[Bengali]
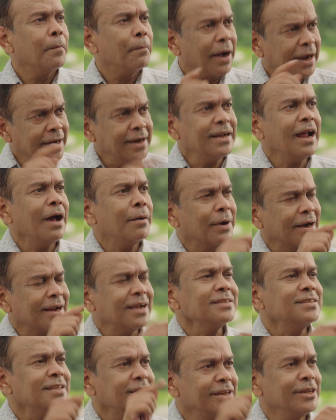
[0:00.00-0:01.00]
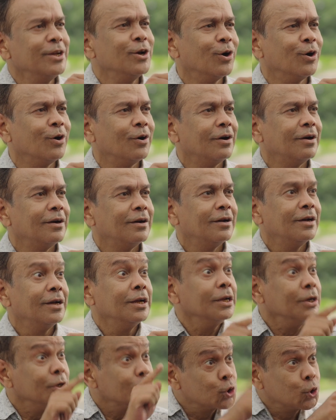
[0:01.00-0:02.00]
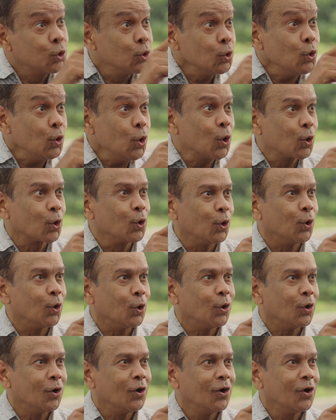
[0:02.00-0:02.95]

বাকিটা আমার কাছ থেকে নিও শুরু করো